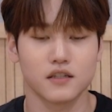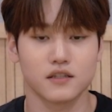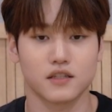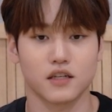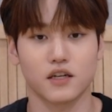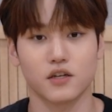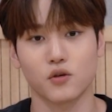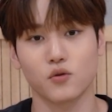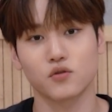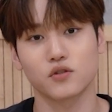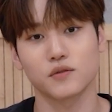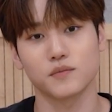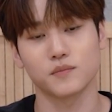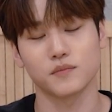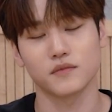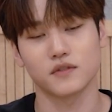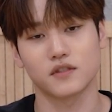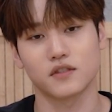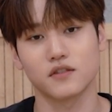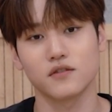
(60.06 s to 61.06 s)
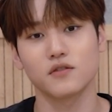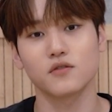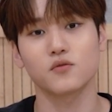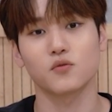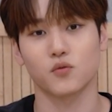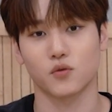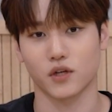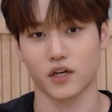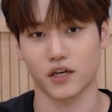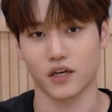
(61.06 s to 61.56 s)
제가 요즘 듣는
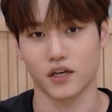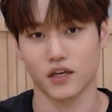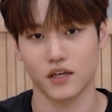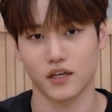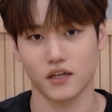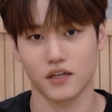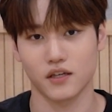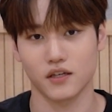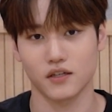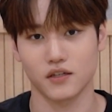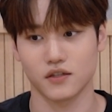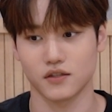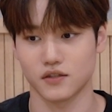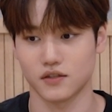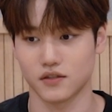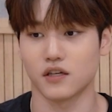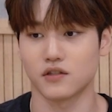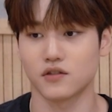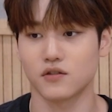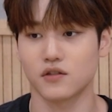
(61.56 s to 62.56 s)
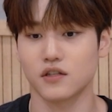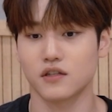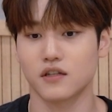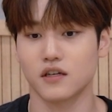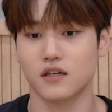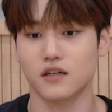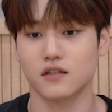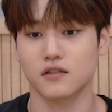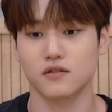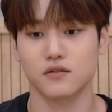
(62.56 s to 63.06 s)
노래 어, 계절에
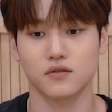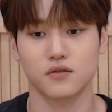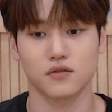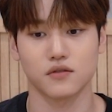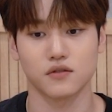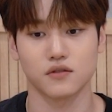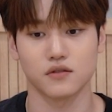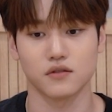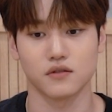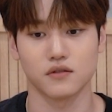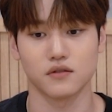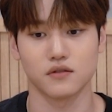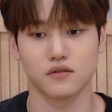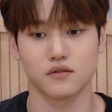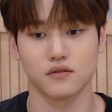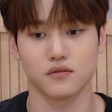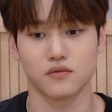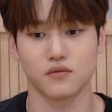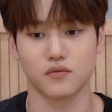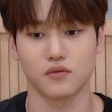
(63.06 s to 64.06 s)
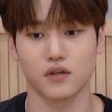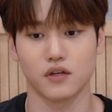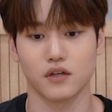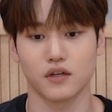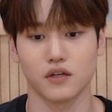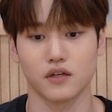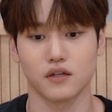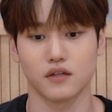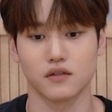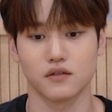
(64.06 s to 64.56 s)
따라서 저는
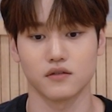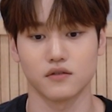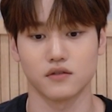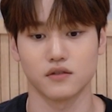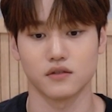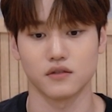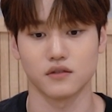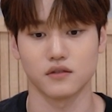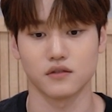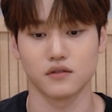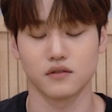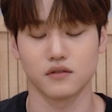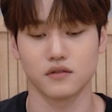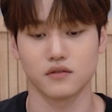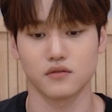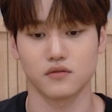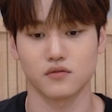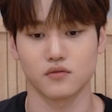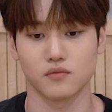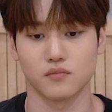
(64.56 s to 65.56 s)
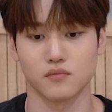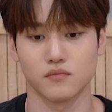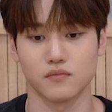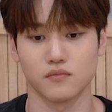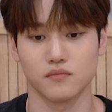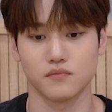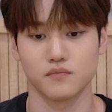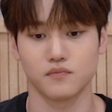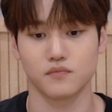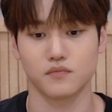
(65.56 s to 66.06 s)
노래들을 좀
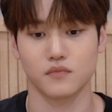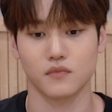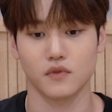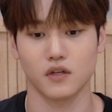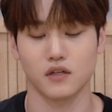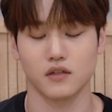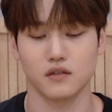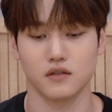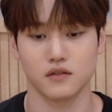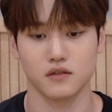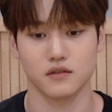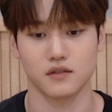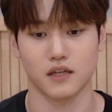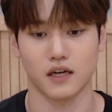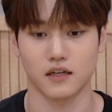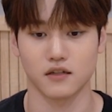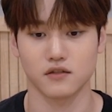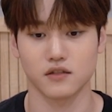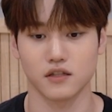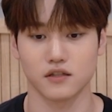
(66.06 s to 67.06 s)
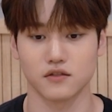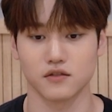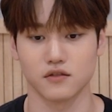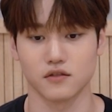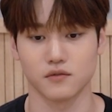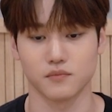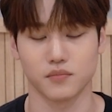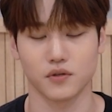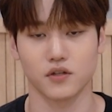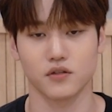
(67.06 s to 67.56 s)
다르게
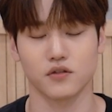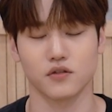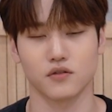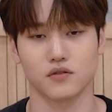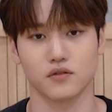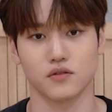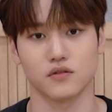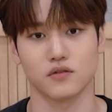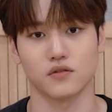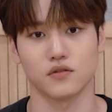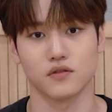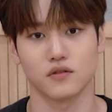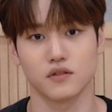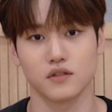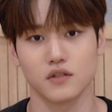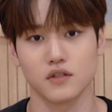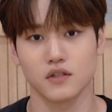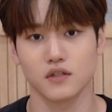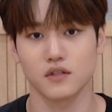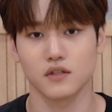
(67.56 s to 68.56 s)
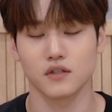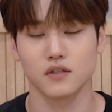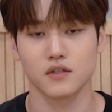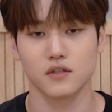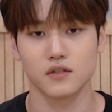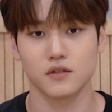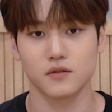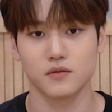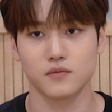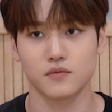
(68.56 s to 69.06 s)
듣는 편이어서
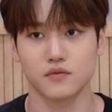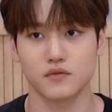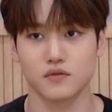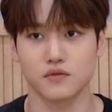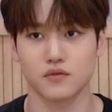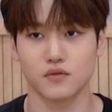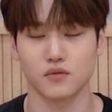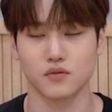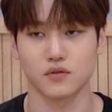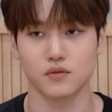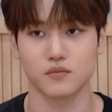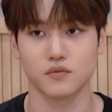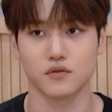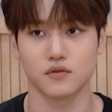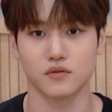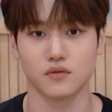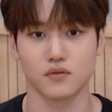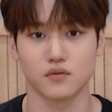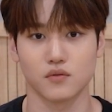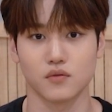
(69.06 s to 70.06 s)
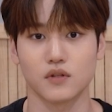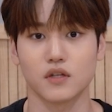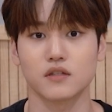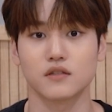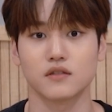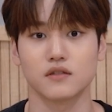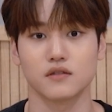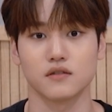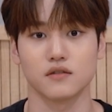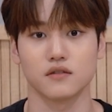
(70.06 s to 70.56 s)
요즘은
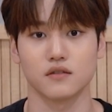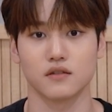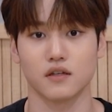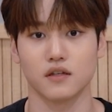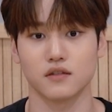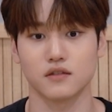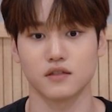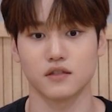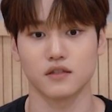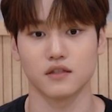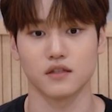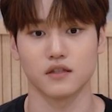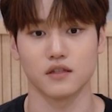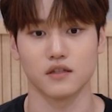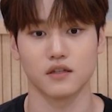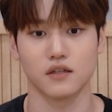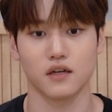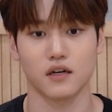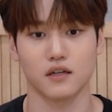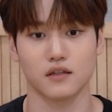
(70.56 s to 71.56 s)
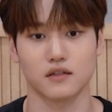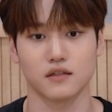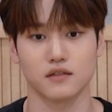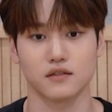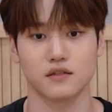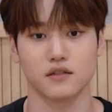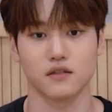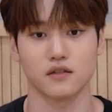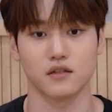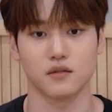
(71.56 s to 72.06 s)
요네즈 켄시
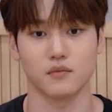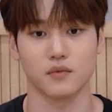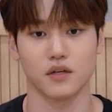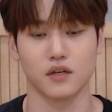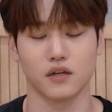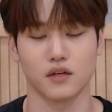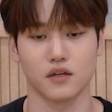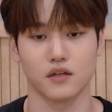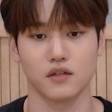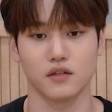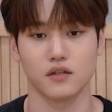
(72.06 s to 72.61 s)
아티스트님의